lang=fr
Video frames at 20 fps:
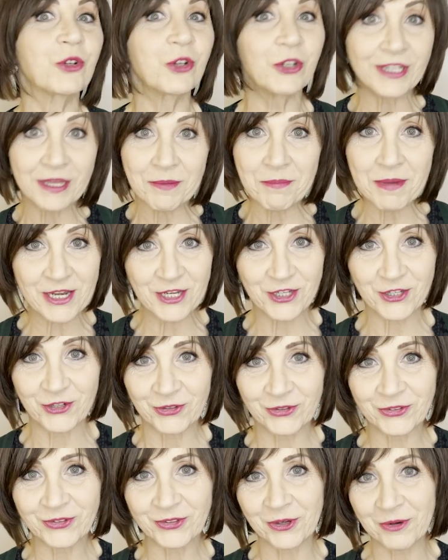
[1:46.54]
que des belles
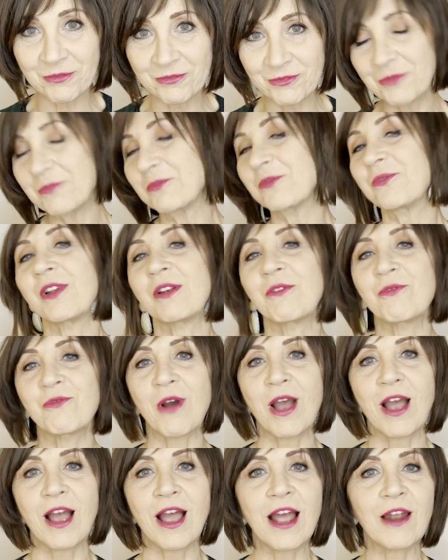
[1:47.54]
choses comme vous pouvez le
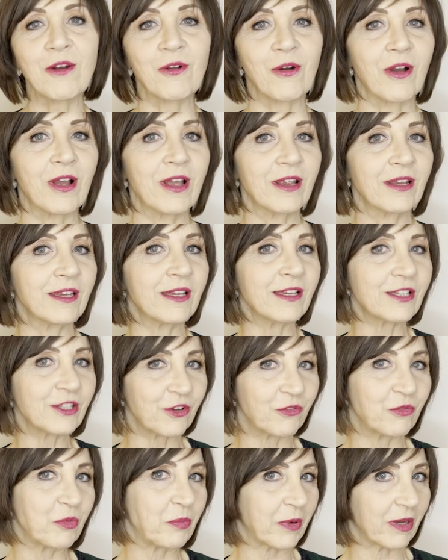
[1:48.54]
voir. Alors,
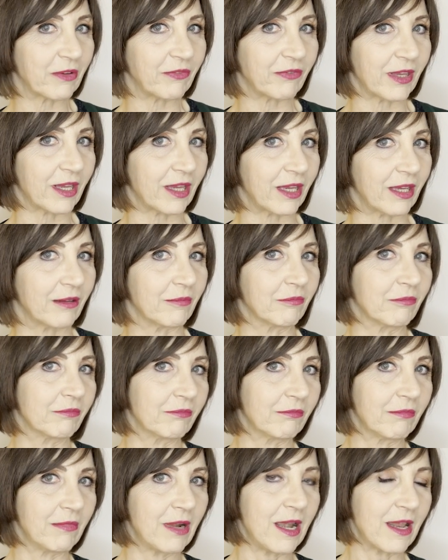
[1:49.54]
qu'est-ce que vous préférez
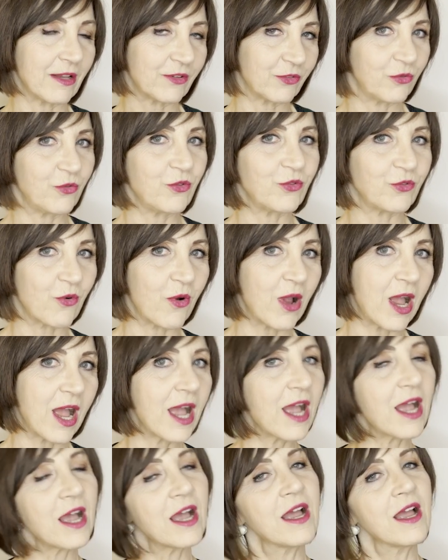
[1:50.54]
la solution
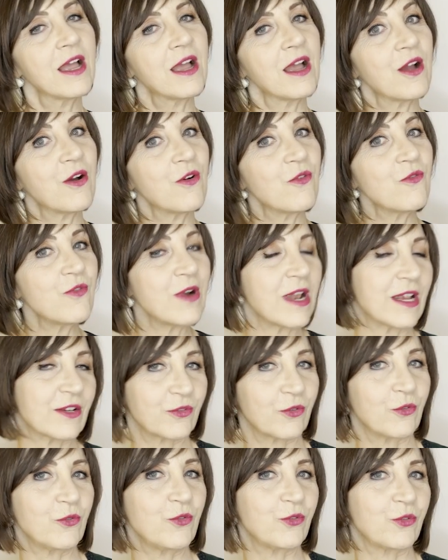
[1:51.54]
A ou la
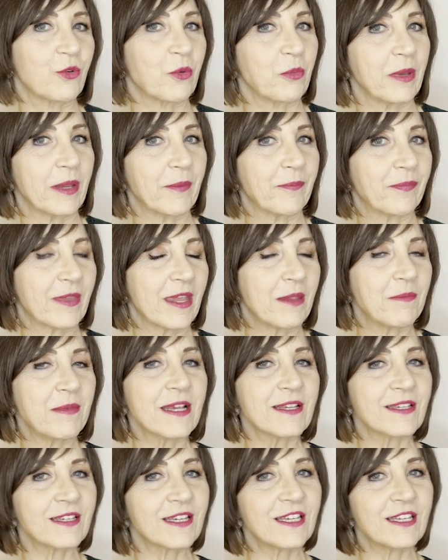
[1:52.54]
solution B Eh
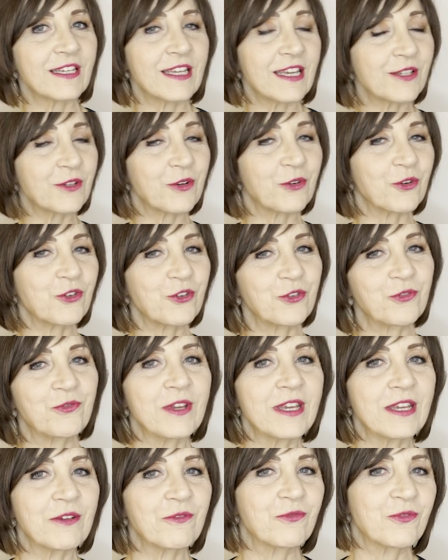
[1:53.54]
bien, c'est ce que je
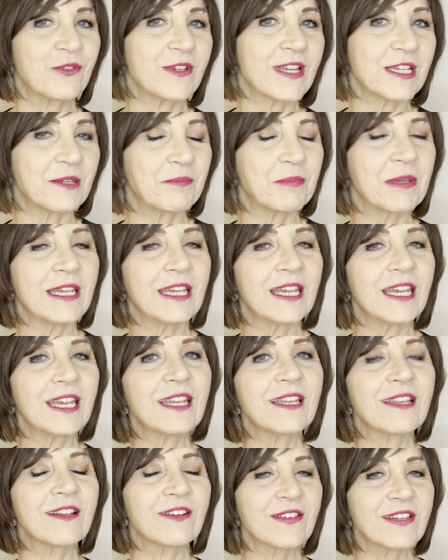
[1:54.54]
vais vous
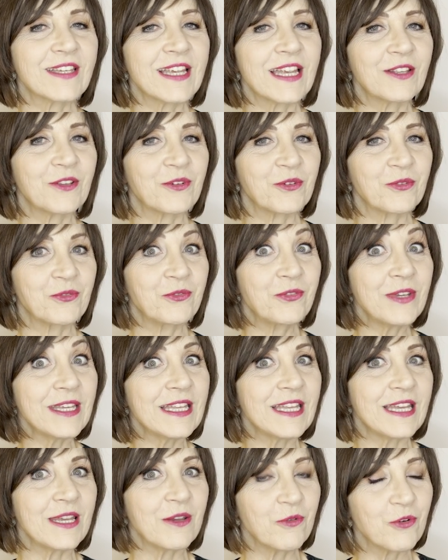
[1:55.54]
expliquer dans cette
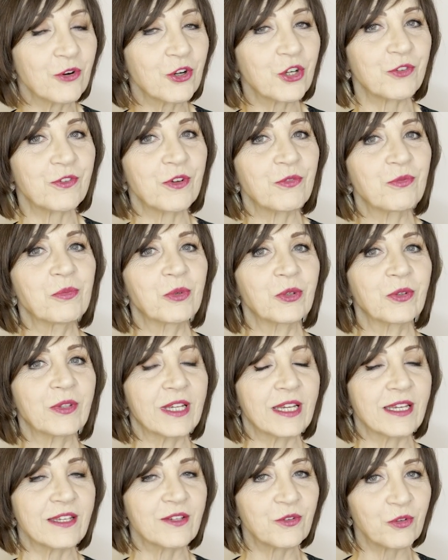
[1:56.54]
vidéo que je vais vous
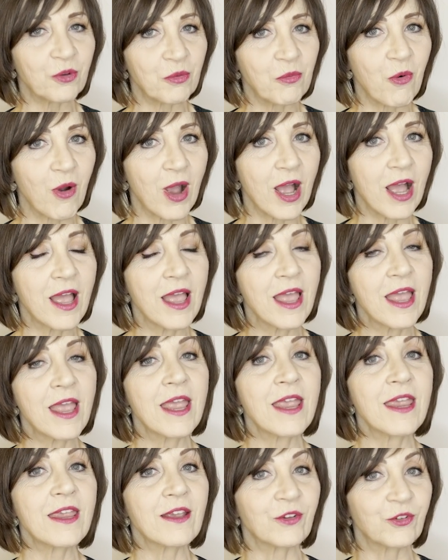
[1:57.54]
montrer sur moi
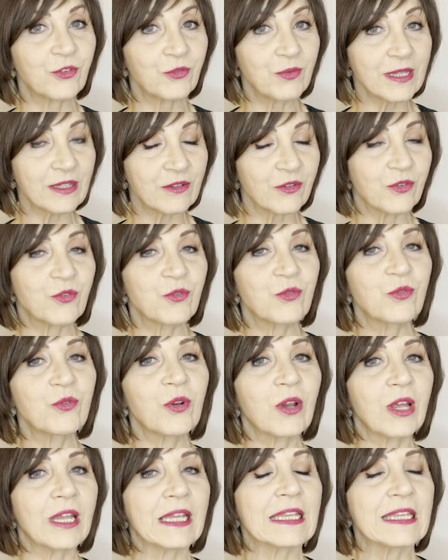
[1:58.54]
et ensuite
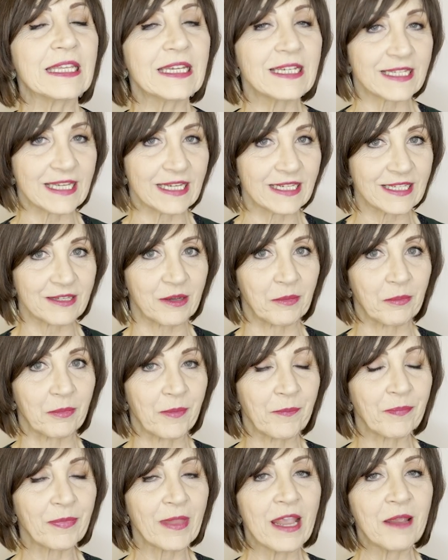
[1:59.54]
sur des
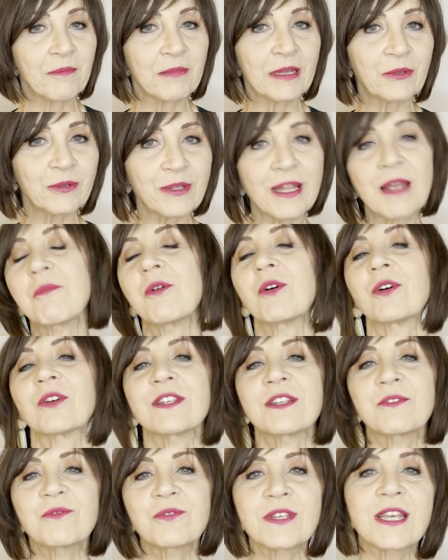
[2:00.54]
exemples. Mais tout
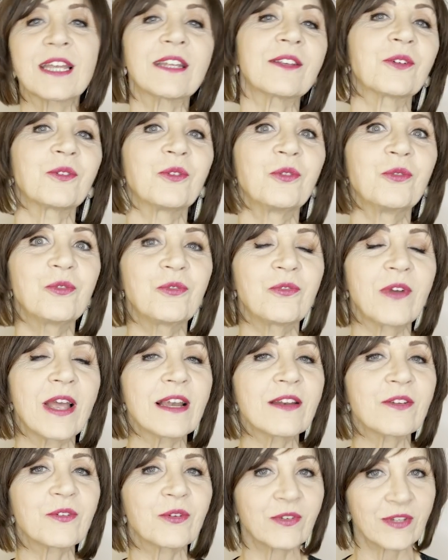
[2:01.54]
d'abord, si vous êtes
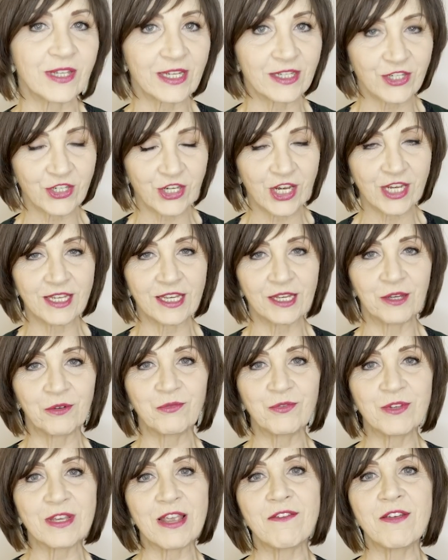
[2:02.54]
nouvelle sur cette chaîne et
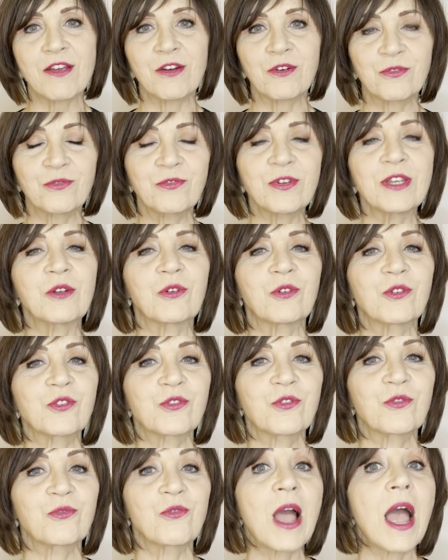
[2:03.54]
que vous avez envie de
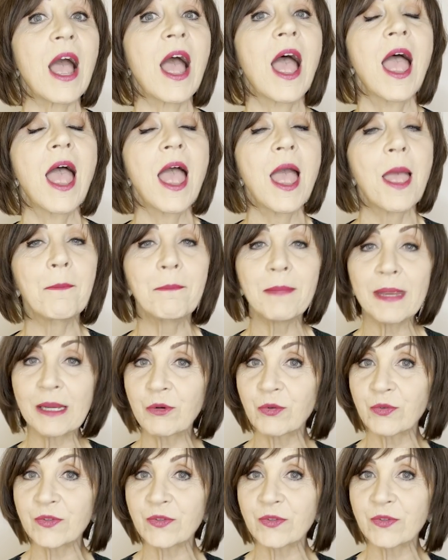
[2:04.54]
recevoir mes